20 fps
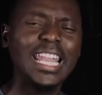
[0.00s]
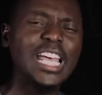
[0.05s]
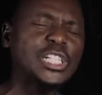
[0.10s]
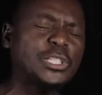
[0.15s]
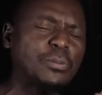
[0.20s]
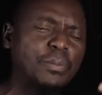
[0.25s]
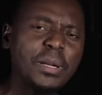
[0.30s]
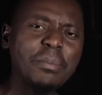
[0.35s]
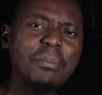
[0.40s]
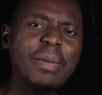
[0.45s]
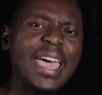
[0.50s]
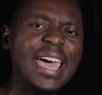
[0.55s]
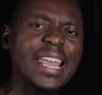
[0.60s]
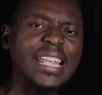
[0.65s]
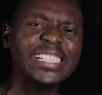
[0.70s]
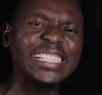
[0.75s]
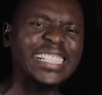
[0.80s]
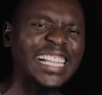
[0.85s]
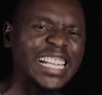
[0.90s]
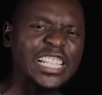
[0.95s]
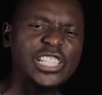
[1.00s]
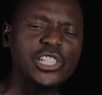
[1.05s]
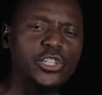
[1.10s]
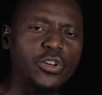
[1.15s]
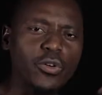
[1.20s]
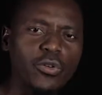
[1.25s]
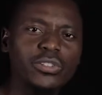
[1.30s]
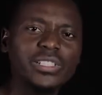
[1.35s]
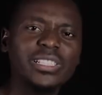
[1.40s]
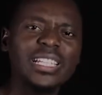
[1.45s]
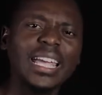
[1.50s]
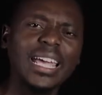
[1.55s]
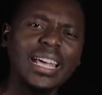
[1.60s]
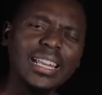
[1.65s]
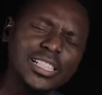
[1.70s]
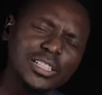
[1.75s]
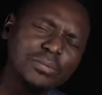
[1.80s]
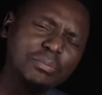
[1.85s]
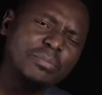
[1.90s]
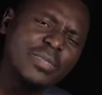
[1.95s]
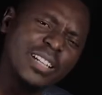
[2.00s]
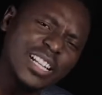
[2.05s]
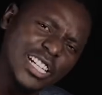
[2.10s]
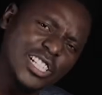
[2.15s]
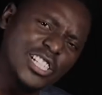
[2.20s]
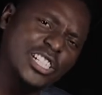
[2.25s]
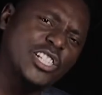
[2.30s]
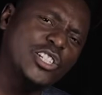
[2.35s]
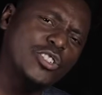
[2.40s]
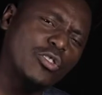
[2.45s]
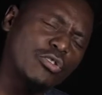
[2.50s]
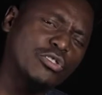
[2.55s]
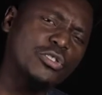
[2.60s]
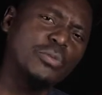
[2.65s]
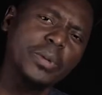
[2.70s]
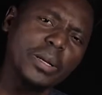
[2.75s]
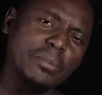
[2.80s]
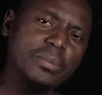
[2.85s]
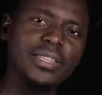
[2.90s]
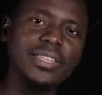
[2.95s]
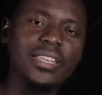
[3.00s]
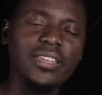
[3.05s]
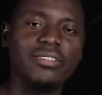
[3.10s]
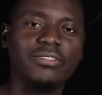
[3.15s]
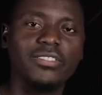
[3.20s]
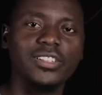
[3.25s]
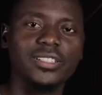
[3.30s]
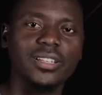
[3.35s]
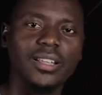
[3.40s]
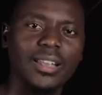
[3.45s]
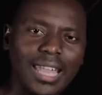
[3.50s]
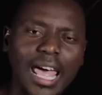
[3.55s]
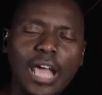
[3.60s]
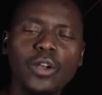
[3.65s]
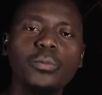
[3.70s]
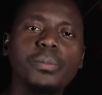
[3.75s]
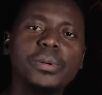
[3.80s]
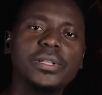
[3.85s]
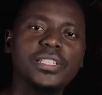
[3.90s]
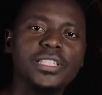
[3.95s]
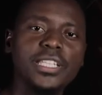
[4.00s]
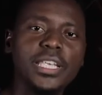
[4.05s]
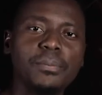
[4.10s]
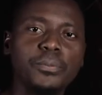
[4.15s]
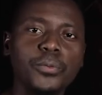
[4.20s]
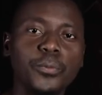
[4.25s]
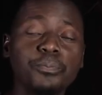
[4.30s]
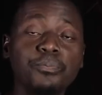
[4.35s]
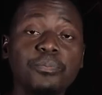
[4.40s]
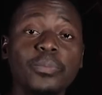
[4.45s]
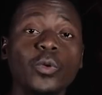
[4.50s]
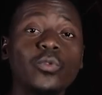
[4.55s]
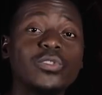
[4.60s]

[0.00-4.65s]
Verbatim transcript: nas primeiras religiões, aquelas religiões primitivas, lá no princípio,